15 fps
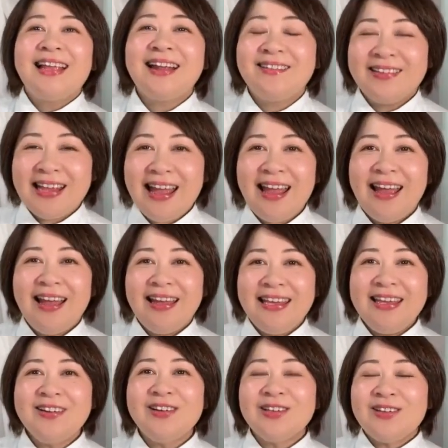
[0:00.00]
なので
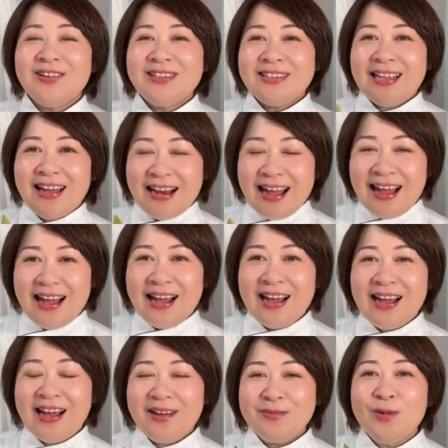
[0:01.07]
行くとしたら
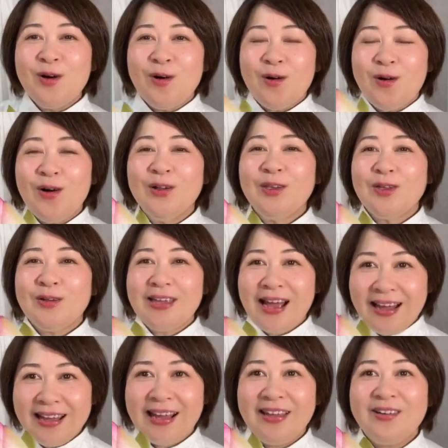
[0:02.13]
もう本当に
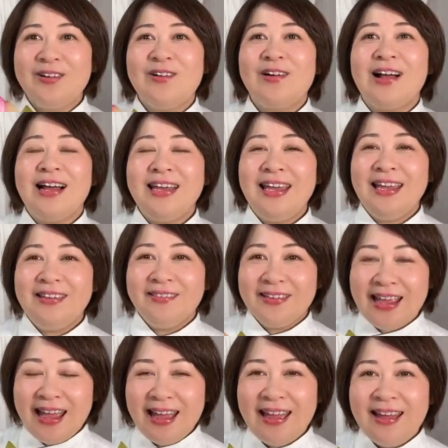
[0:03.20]
早い方がいい
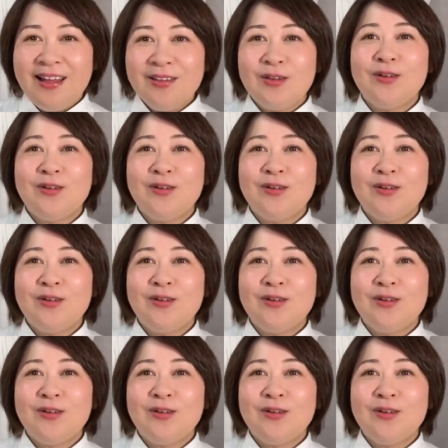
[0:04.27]
ので、